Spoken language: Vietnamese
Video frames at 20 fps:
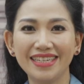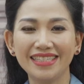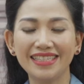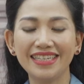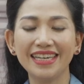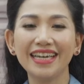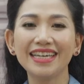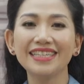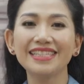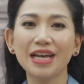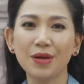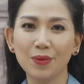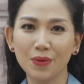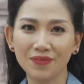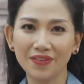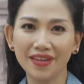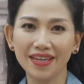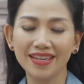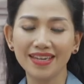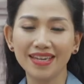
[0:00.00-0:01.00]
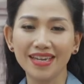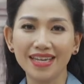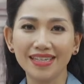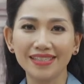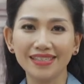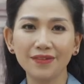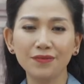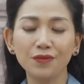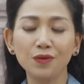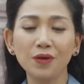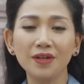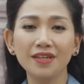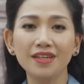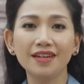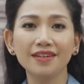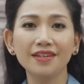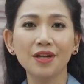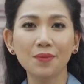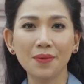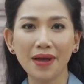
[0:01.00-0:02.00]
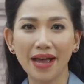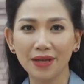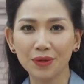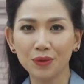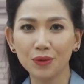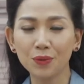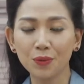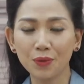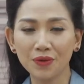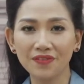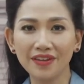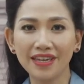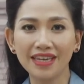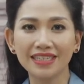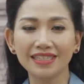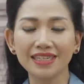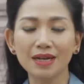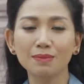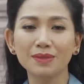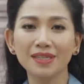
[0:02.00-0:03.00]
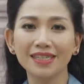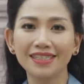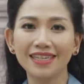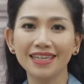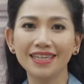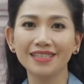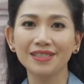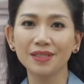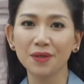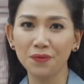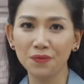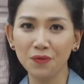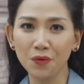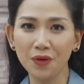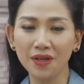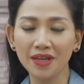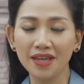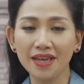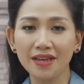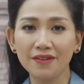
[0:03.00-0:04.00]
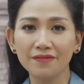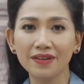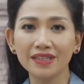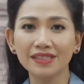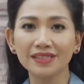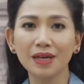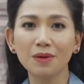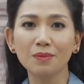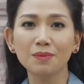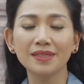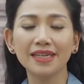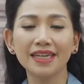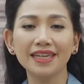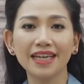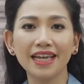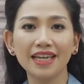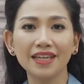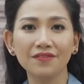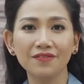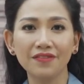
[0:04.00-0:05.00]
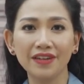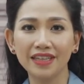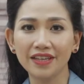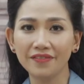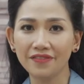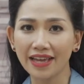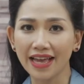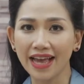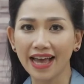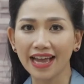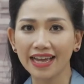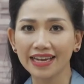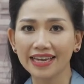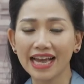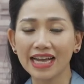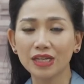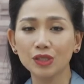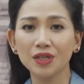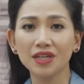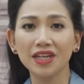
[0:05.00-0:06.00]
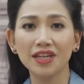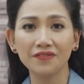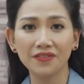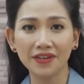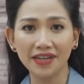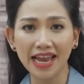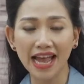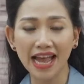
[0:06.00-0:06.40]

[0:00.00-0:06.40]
Xin kính chào quý vị, rất vui được đồng hành cùng quý vị trong chương trình Sống Vui phát sóng trên kênh vê tê vê hai Đài Truyền hình Việt